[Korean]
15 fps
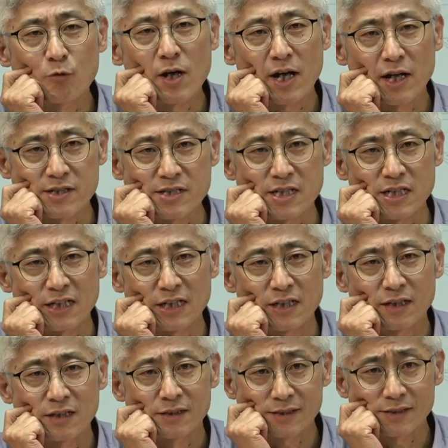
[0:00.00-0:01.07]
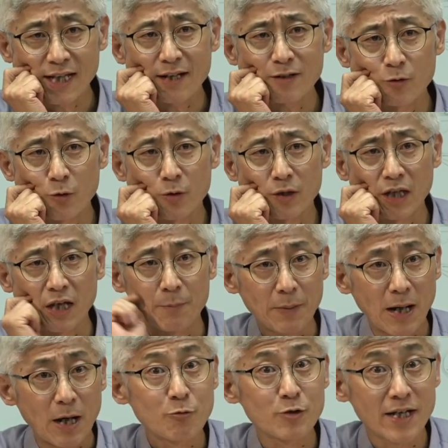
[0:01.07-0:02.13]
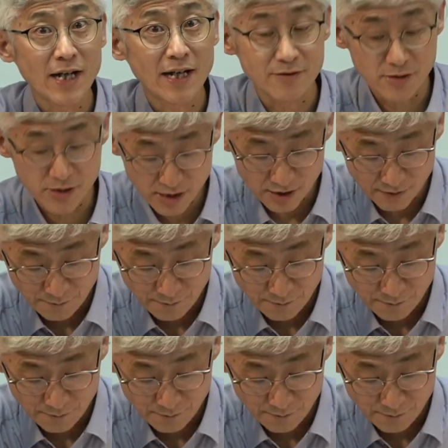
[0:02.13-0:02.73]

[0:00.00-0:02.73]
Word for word: 같이, 딱 그렇게 바울이 하듯이